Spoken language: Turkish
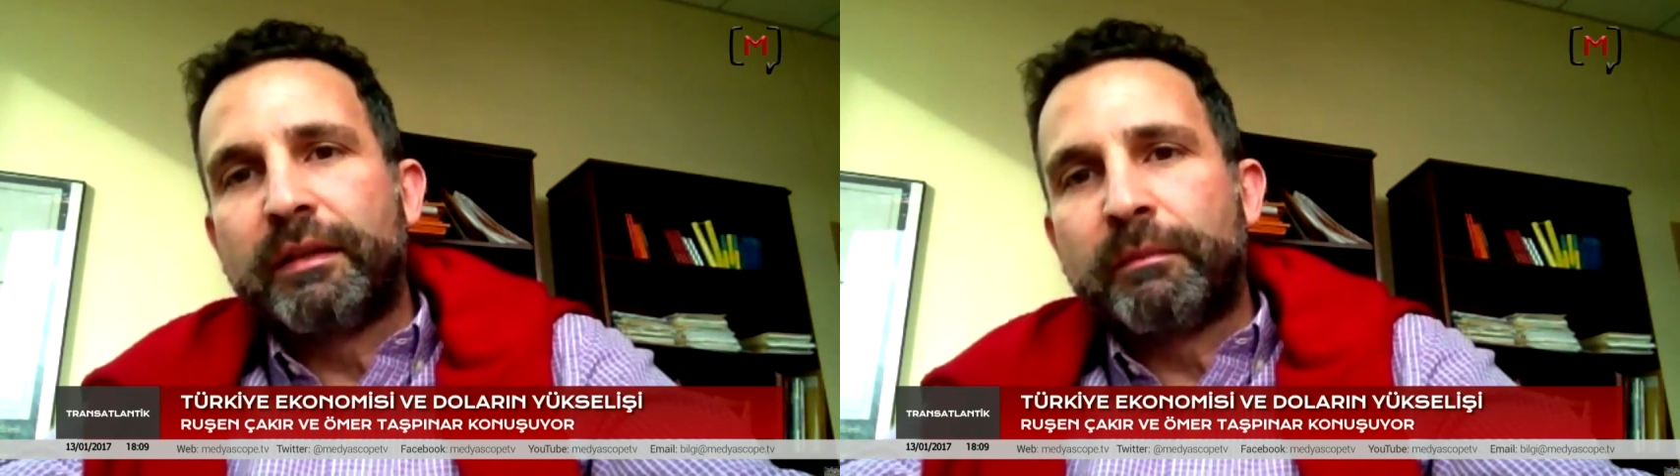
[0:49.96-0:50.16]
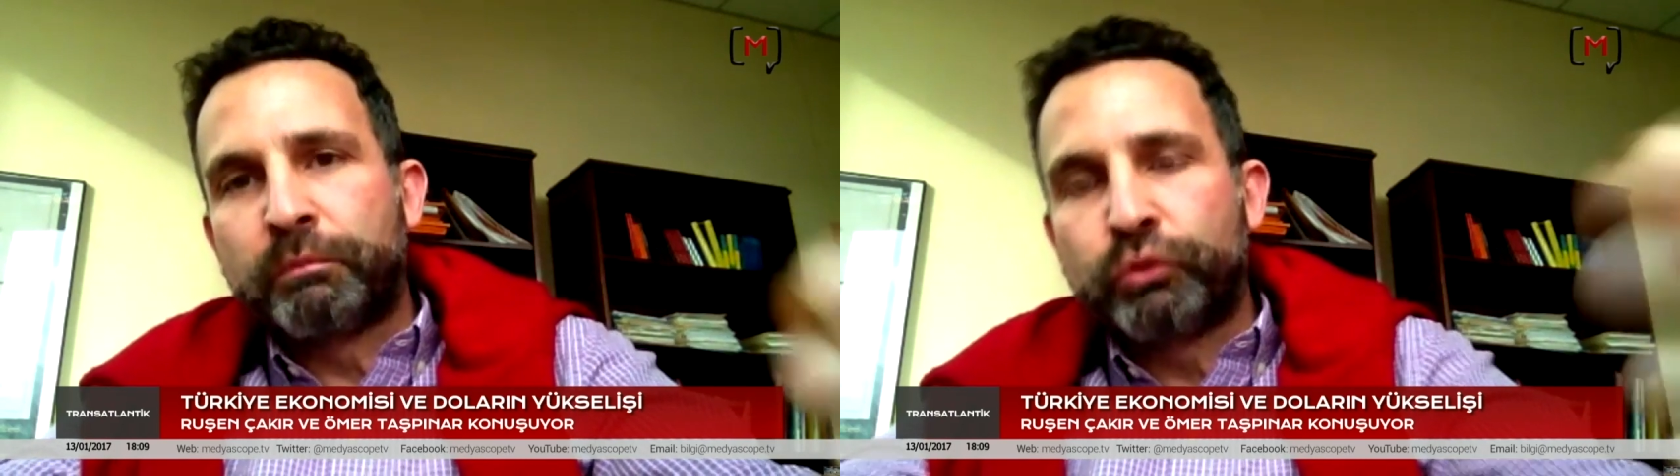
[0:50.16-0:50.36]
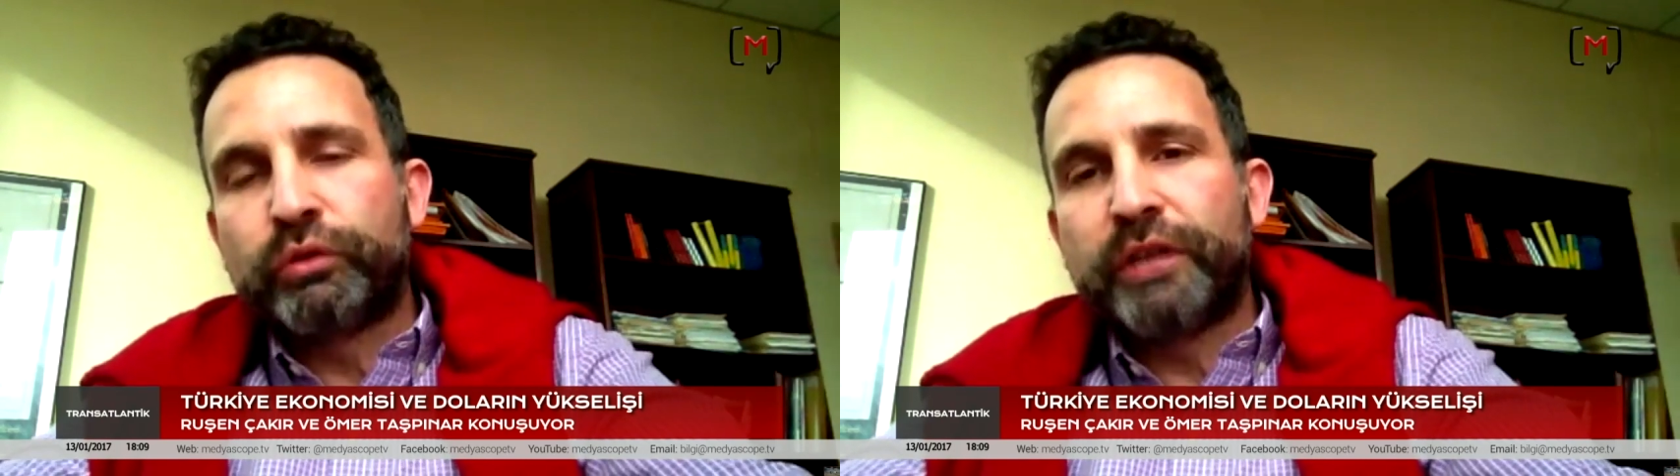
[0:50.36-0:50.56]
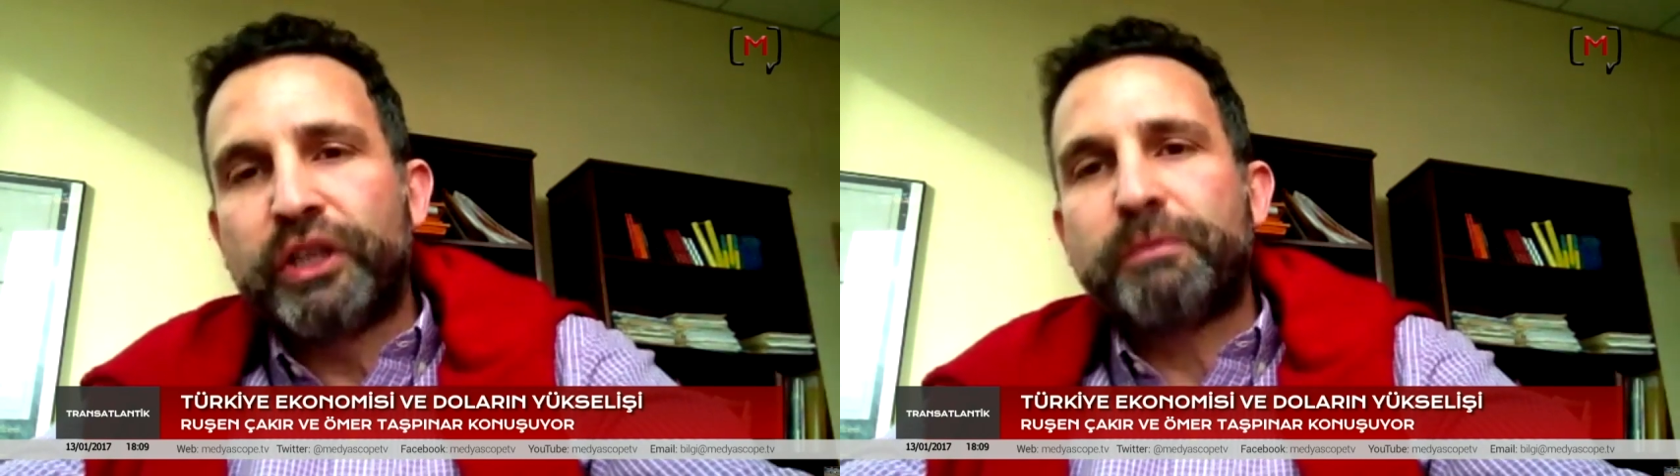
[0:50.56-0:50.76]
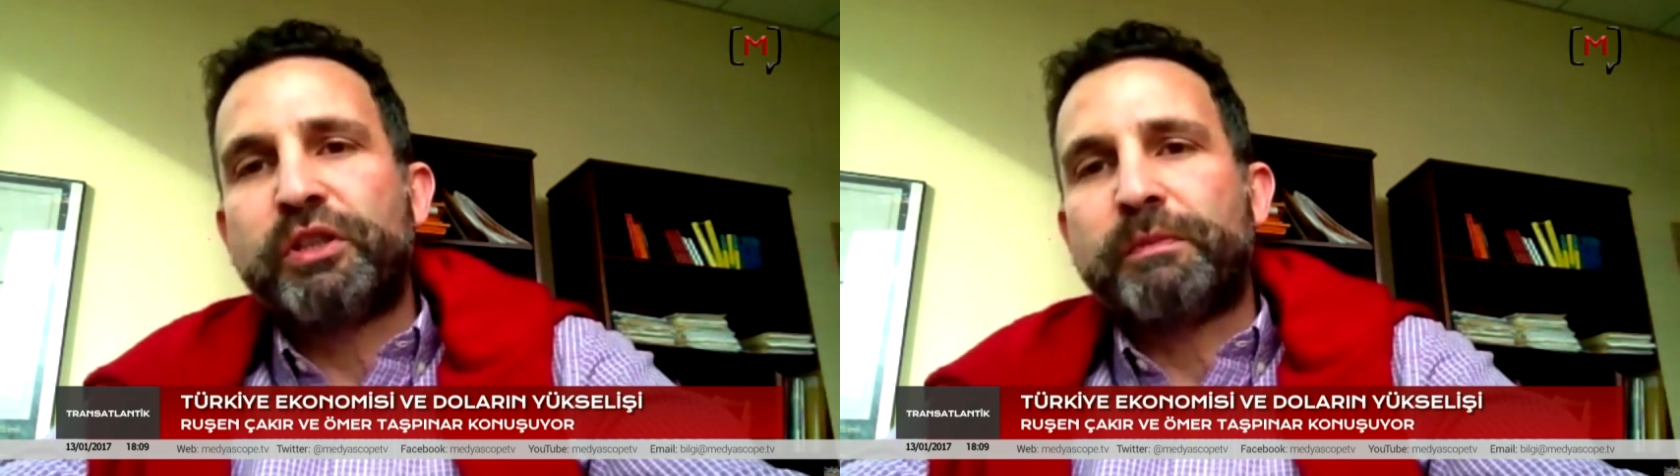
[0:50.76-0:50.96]

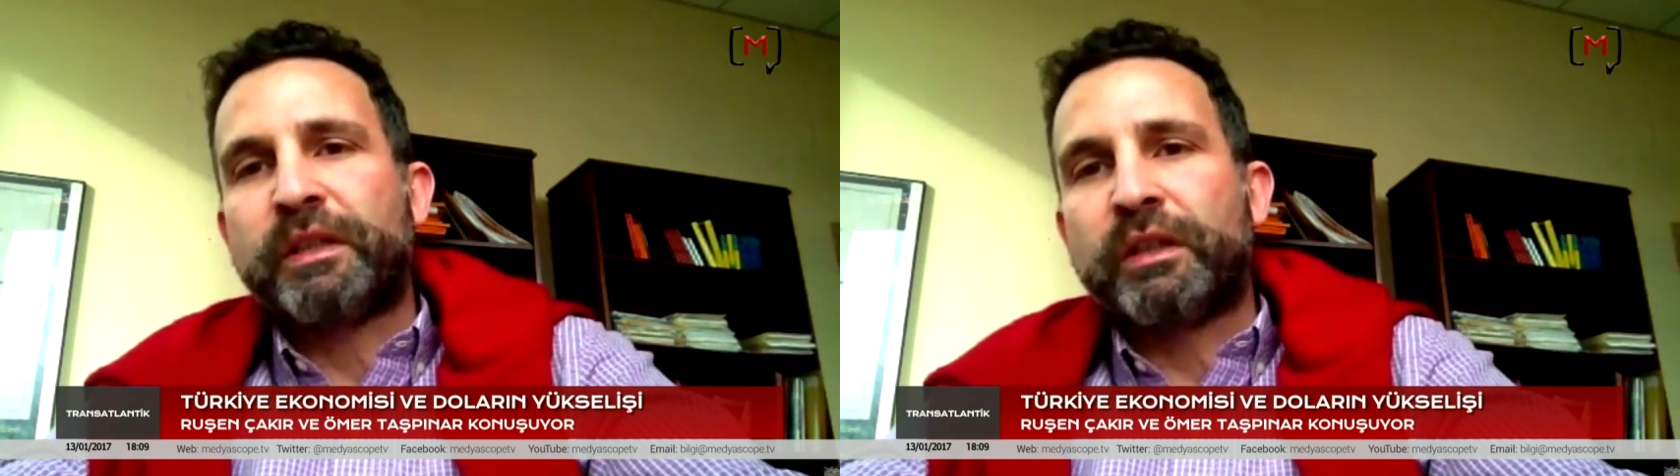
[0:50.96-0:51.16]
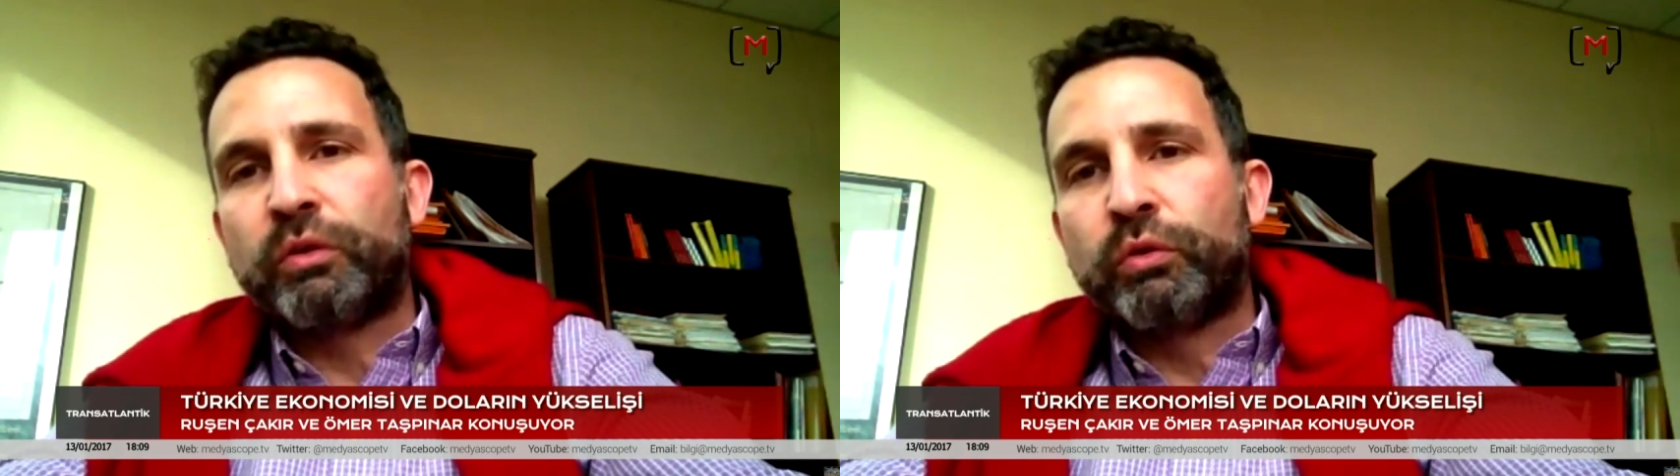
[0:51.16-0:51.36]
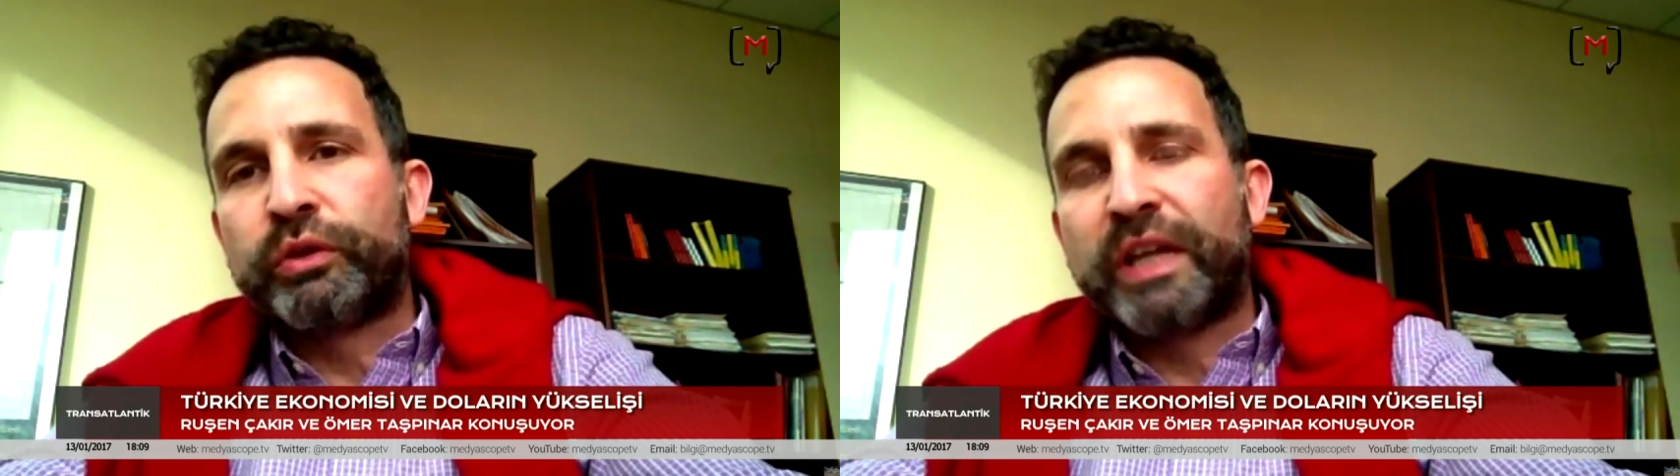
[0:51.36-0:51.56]
bütünleşmiş bir ülke.